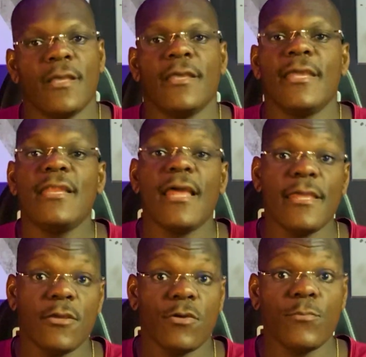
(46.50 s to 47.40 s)
Ele é
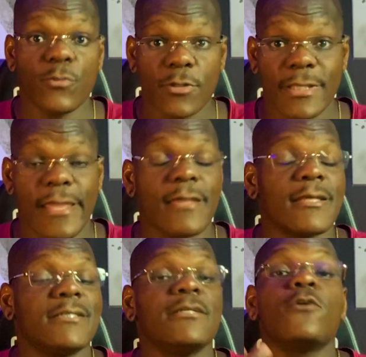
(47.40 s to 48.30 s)
rico em
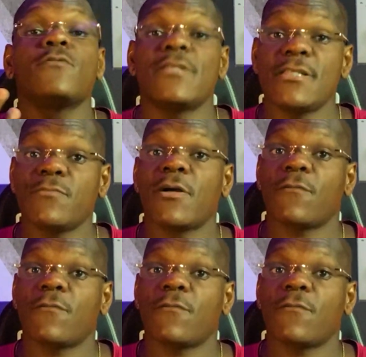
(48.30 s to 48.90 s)
proteínas de altíssima